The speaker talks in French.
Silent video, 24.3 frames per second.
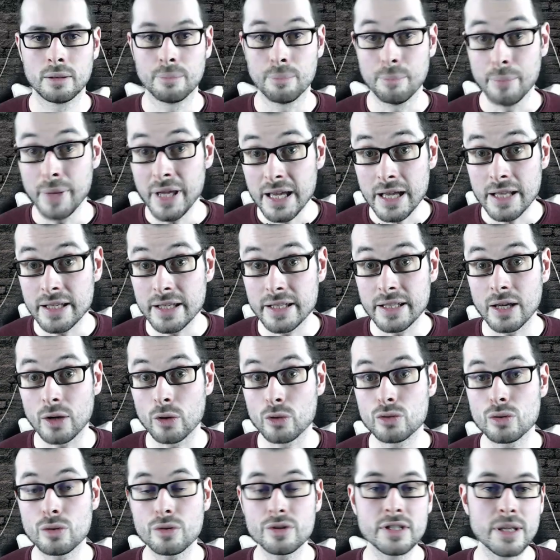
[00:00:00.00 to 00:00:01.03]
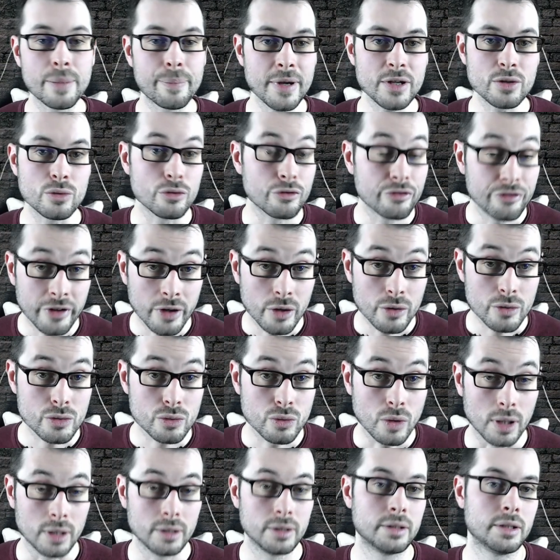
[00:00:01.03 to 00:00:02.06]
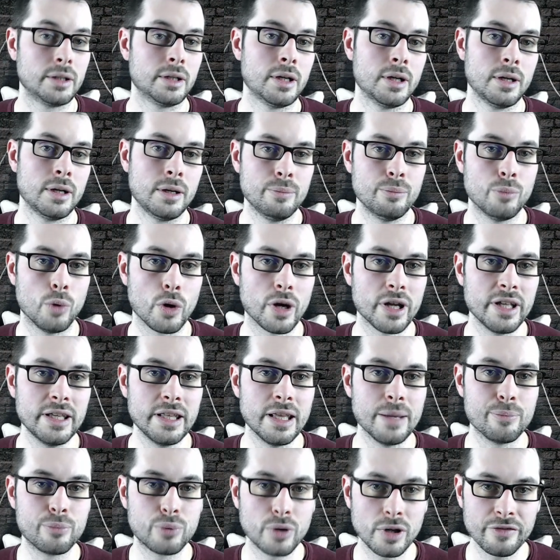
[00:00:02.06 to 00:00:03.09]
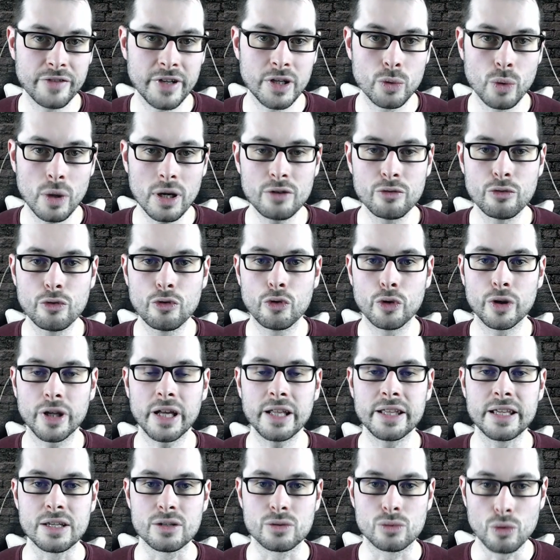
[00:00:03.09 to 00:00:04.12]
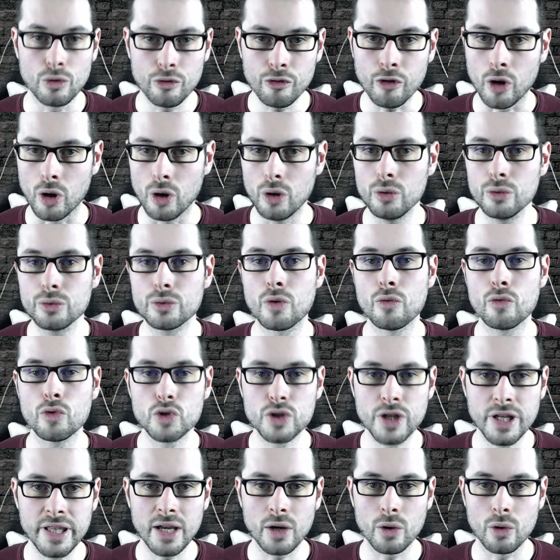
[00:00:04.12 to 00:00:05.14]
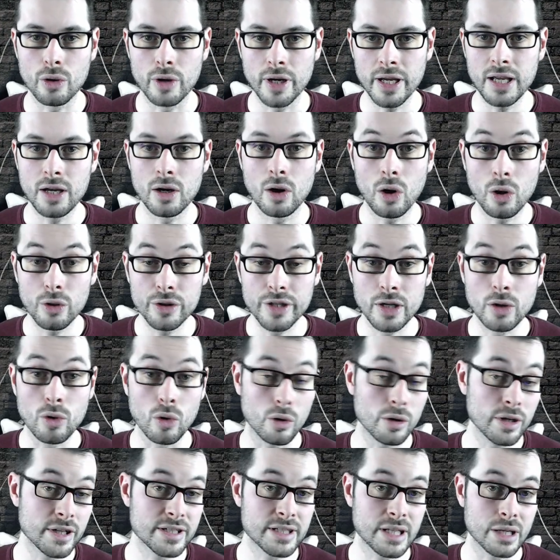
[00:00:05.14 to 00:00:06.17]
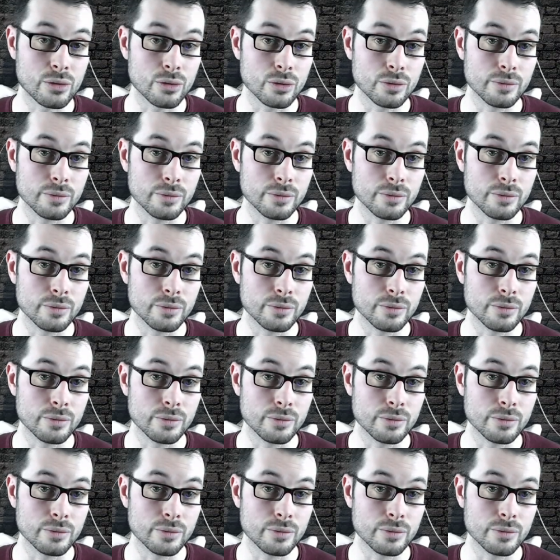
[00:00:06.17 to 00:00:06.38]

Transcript: Mais gagner des ressources n'est pas une fin en soi. Pour gagner des points de victoire, il vous faudra des offrandes que vous générerez en décorant les statues.